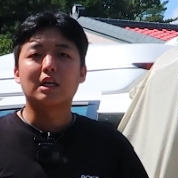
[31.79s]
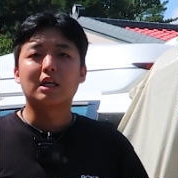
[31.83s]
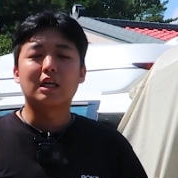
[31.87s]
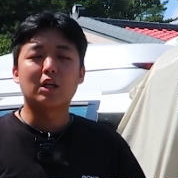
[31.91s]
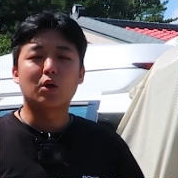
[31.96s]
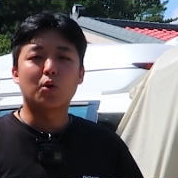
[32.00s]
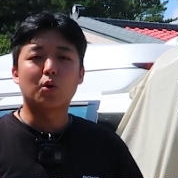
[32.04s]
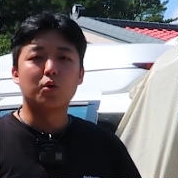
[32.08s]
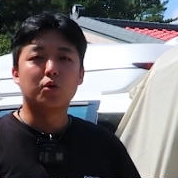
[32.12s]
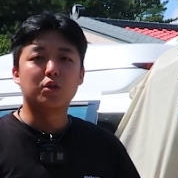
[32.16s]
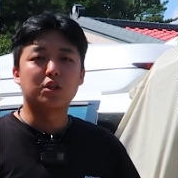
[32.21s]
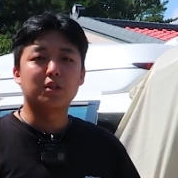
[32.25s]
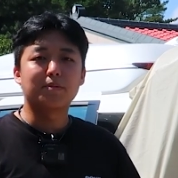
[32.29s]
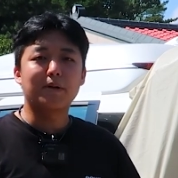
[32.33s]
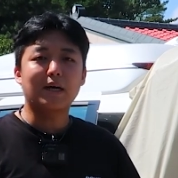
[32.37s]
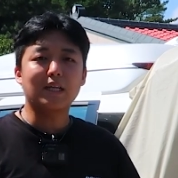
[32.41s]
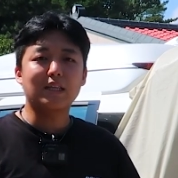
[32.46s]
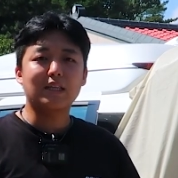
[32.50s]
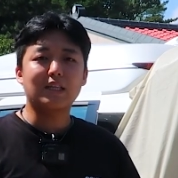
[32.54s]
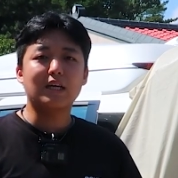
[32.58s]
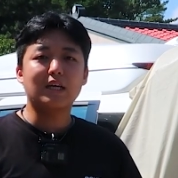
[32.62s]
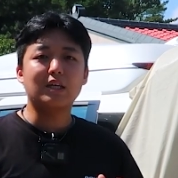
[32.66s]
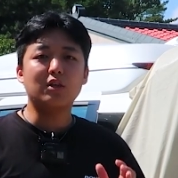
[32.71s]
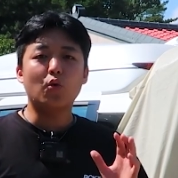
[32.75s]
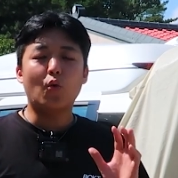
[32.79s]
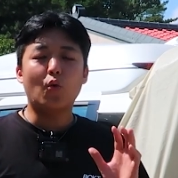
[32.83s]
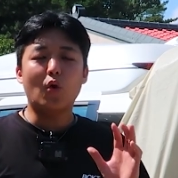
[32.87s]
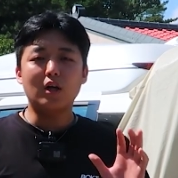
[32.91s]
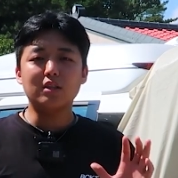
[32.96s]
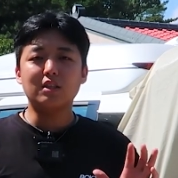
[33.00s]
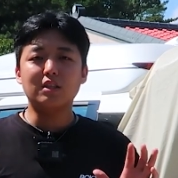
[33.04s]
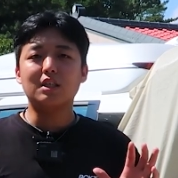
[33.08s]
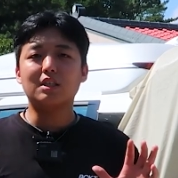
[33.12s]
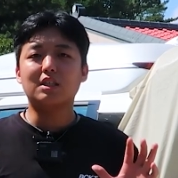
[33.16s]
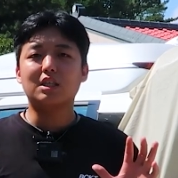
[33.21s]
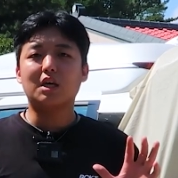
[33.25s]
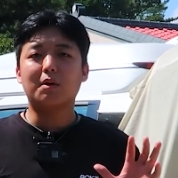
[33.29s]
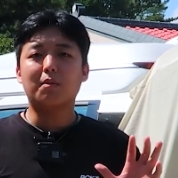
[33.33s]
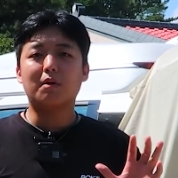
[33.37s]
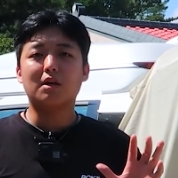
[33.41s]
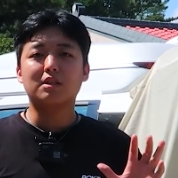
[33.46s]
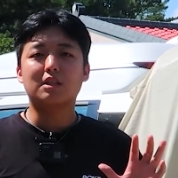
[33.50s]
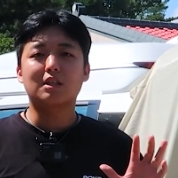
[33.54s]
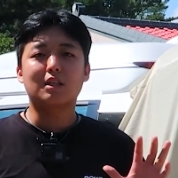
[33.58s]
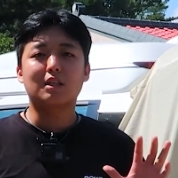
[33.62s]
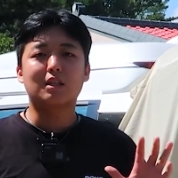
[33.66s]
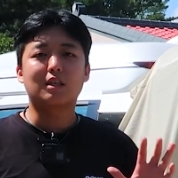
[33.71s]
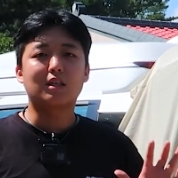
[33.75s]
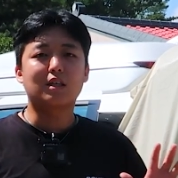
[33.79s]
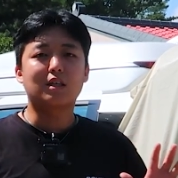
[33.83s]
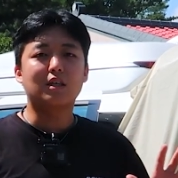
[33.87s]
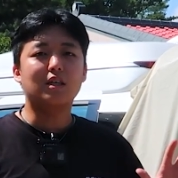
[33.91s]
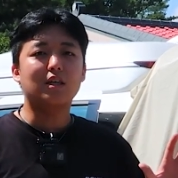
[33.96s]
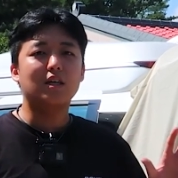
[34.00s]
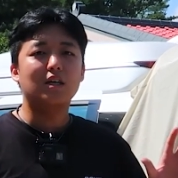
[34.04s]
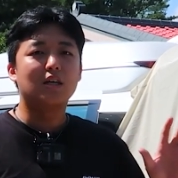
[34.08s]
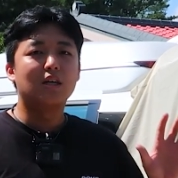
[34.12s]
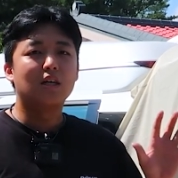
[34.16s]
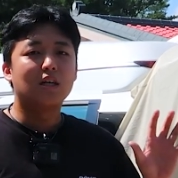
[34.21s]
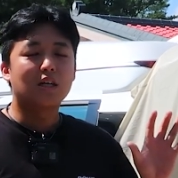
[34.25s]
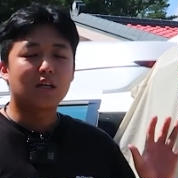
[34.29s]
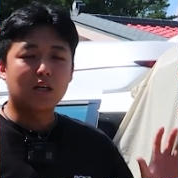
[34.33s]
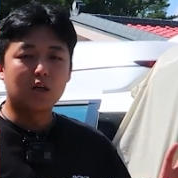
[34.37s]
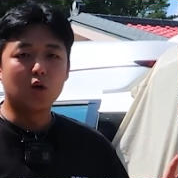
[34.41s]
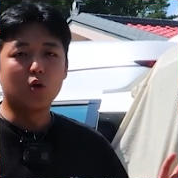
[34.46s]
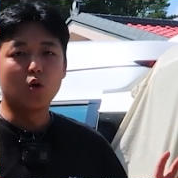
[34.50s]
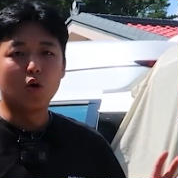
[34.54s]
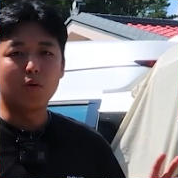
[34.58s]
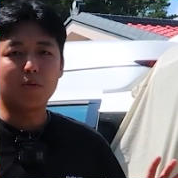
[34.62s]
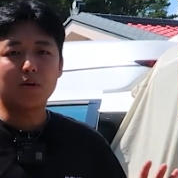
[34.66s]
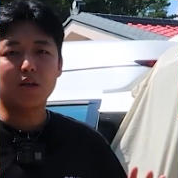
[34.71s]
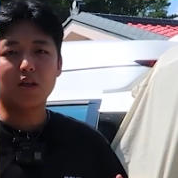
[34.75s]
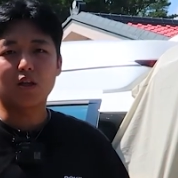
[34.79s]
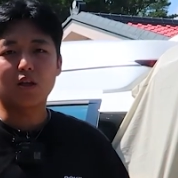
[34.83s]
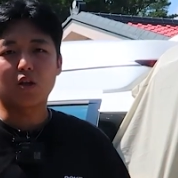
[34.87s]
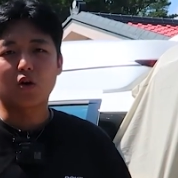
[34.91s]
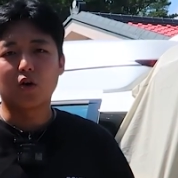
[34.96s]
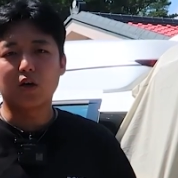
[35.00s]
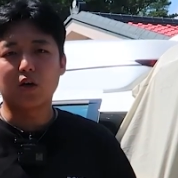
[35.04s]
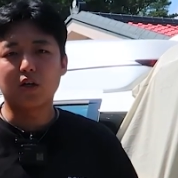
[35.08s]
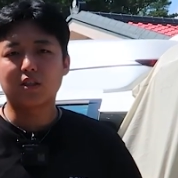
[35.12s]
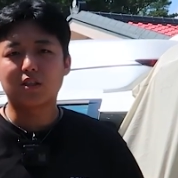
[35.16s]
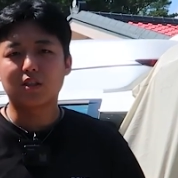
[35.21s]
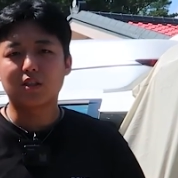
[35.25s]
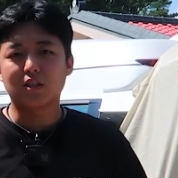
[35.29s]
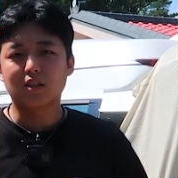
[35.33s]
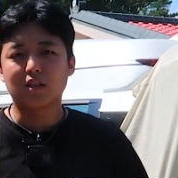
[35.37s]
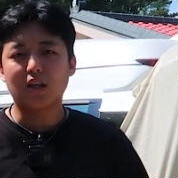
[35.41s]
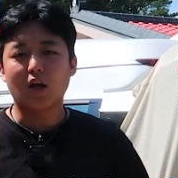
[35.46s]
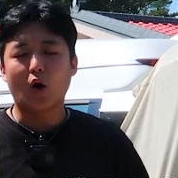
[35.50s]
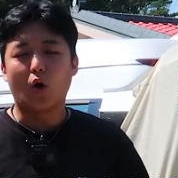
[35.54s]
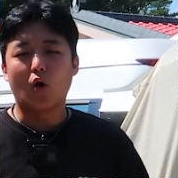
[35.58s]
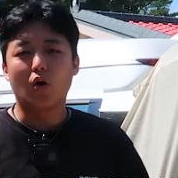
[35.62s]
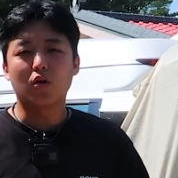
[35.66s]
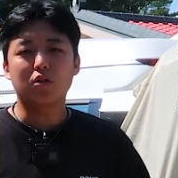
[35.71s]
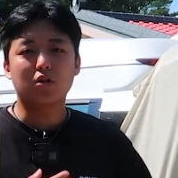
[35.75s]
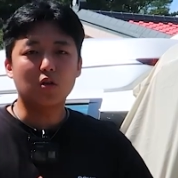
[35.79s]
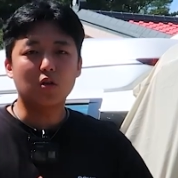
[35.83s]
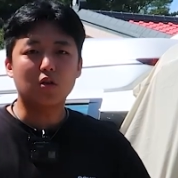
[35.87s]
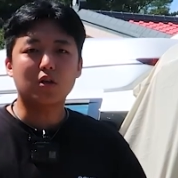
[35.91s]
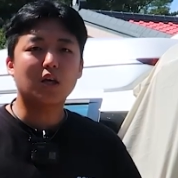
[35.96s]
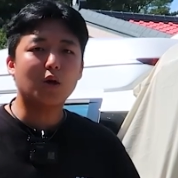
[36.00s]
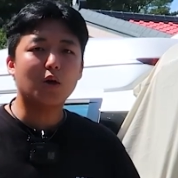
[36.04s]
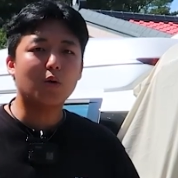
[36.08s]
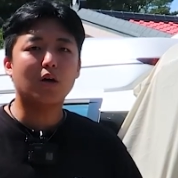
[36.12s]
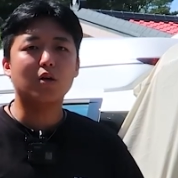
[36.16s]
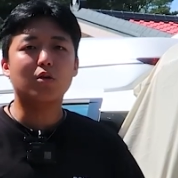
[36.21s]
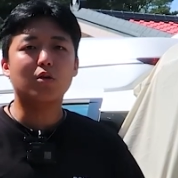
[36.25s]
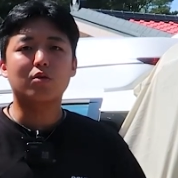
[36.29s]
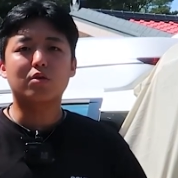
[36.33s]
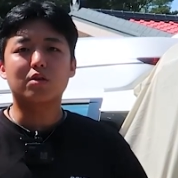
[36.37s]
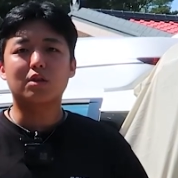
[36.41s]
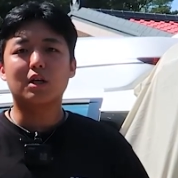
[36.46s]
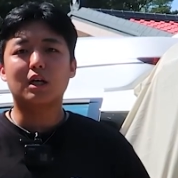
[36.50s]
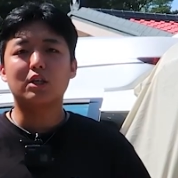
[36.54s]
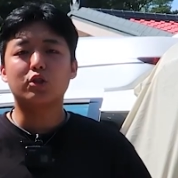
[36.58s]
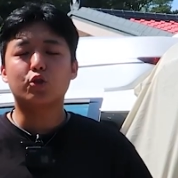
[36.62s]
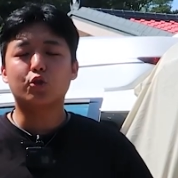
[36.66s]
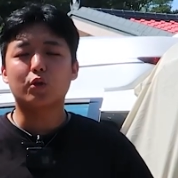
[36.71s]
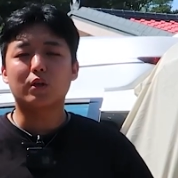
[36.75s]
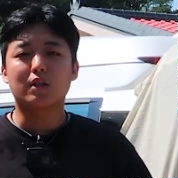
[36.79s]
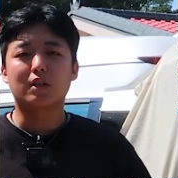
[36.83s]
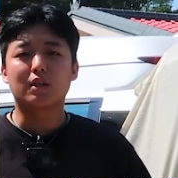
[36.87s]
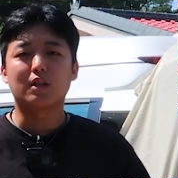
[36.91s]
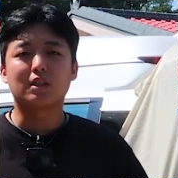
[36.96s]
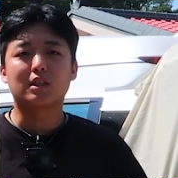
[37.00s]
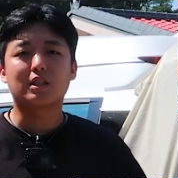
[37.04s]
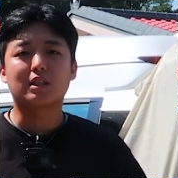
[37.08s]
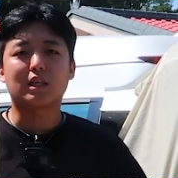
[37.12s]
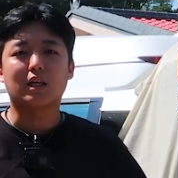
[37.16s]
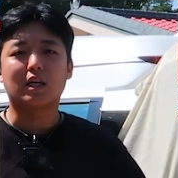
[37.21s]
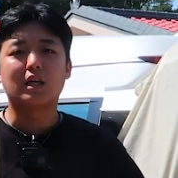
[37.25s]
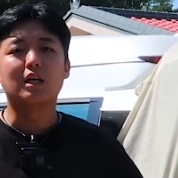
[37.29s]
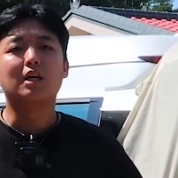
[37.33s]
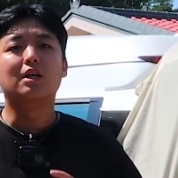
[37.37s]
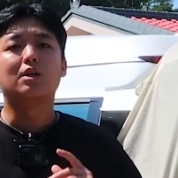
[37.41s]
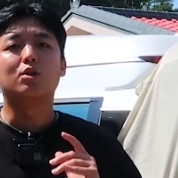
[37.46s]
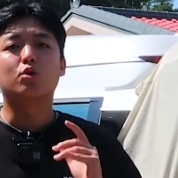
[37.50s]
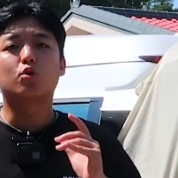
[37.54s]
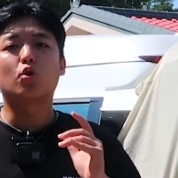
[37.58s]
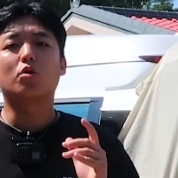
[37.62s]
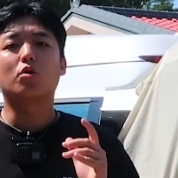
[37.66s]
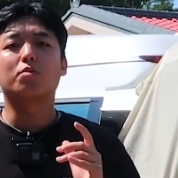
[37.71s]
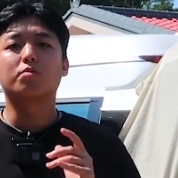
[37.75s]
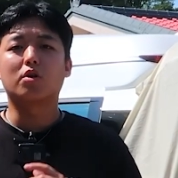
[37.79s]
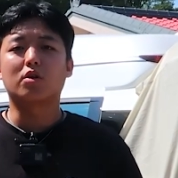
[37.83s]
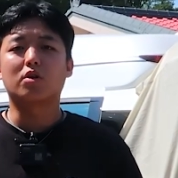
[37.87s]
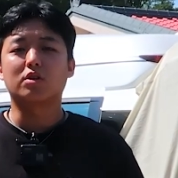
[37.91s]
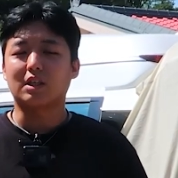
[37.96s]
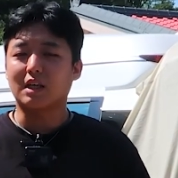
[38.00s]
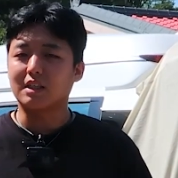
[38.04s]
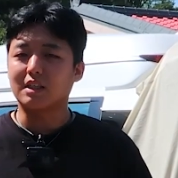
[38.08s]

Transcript: 그리고 요즘 핫한 황제 차박 시트를 글로벤에 더했을 때 어떻게 활용을 할 수 있는지 조금 더